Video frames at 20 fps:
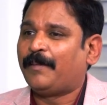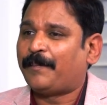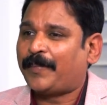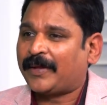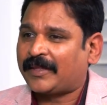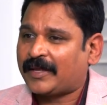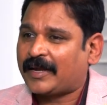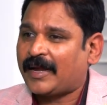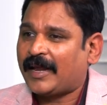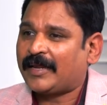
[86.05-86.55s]

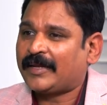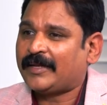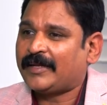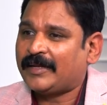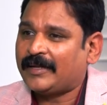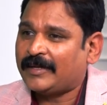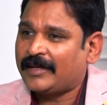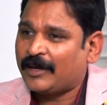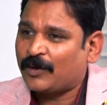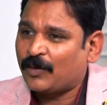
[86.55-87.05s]
పథకాలకి
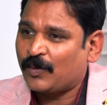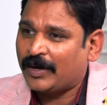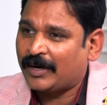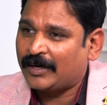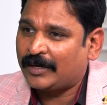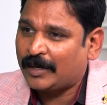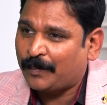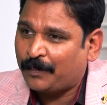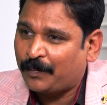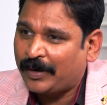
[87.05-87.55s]
ఎక్కువగా
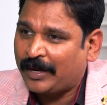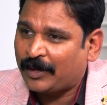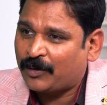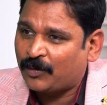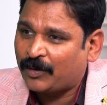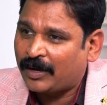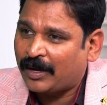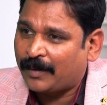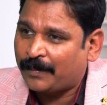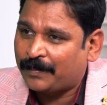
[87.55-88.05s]
డబ్బులు
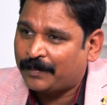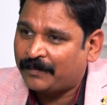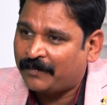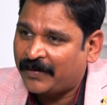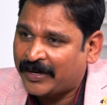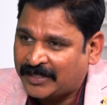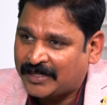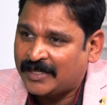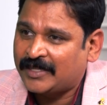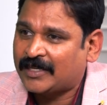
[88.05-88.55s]
ఎక్కువగా
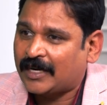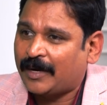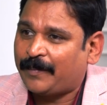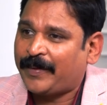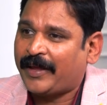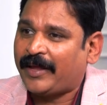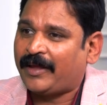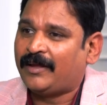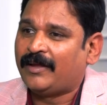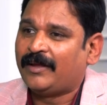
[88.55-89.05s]

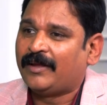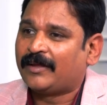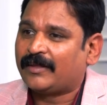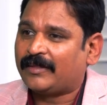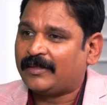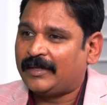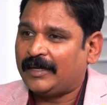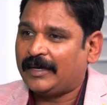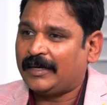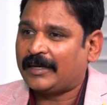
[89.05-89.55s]
వెచ్చించడమే
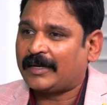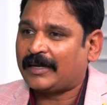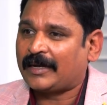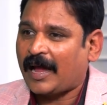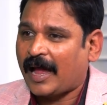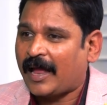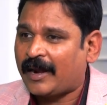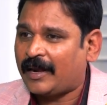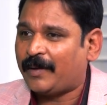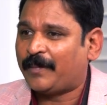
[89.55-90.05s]
దీనికి
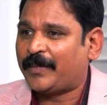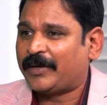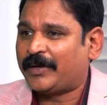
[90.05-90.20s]
కారణం